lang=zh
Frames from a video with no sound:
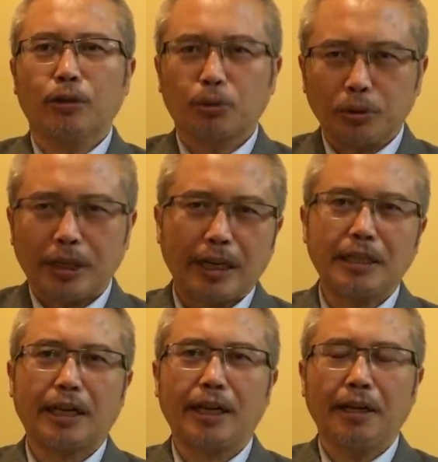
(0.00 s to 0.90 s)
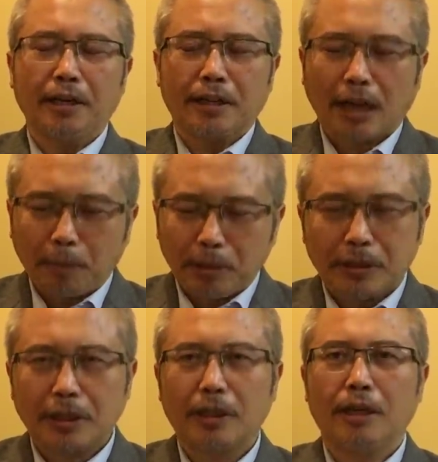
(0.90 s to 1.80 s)
总体来讲呢，他们的
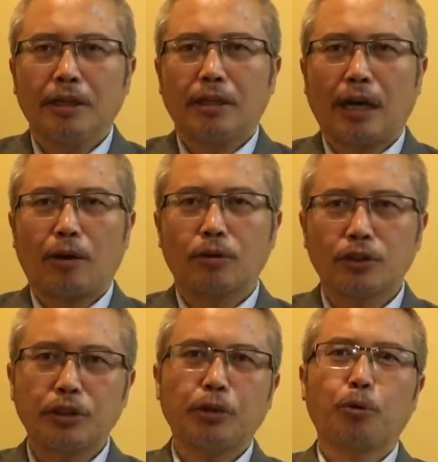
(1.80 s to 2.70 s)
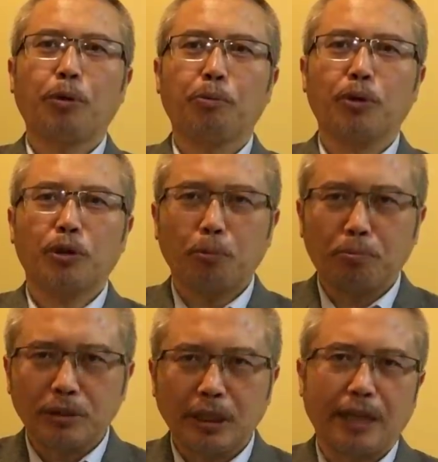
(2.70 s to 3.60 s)
这个啊资金规模都
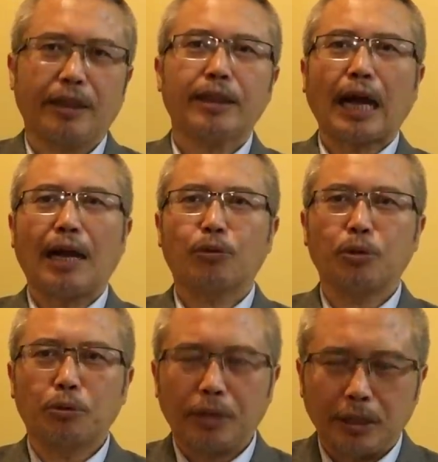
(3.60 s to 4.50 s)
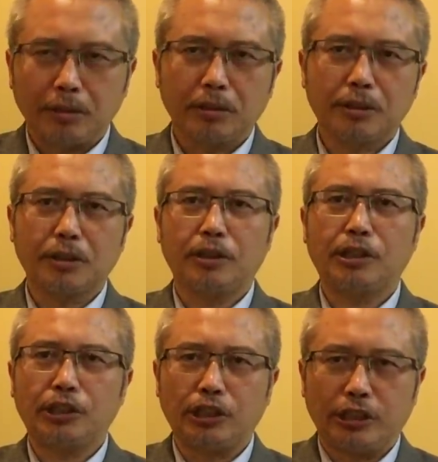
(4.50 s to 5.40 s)
不是很大，最多也就是涉
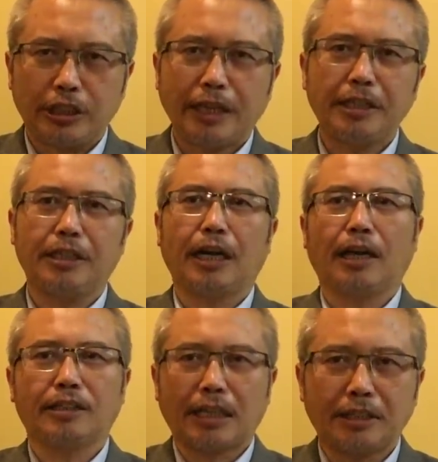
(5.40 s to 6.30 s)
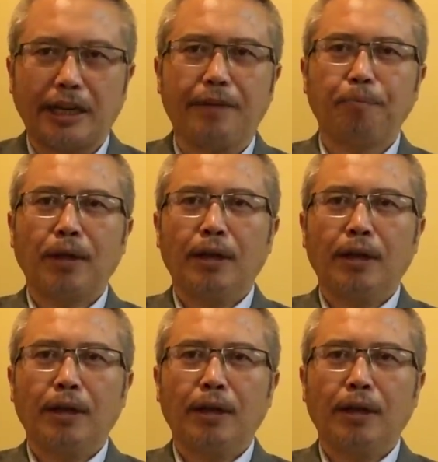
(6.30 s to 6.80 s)
及几千亿啊加起来。